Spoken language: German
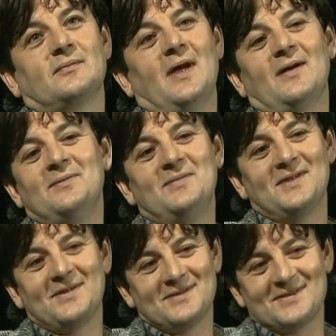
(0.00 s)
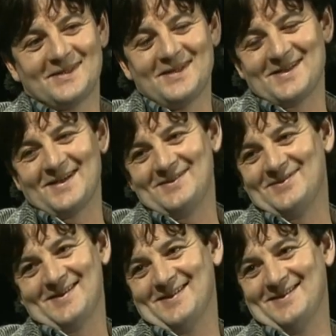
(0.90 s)
Ja, in mir ist es ganz
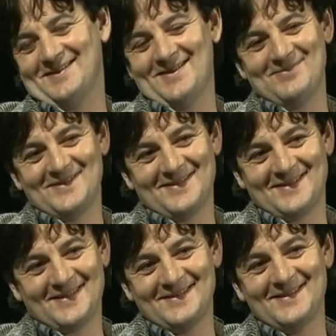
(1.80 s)
einfach. Ich habe mir nur gedacht,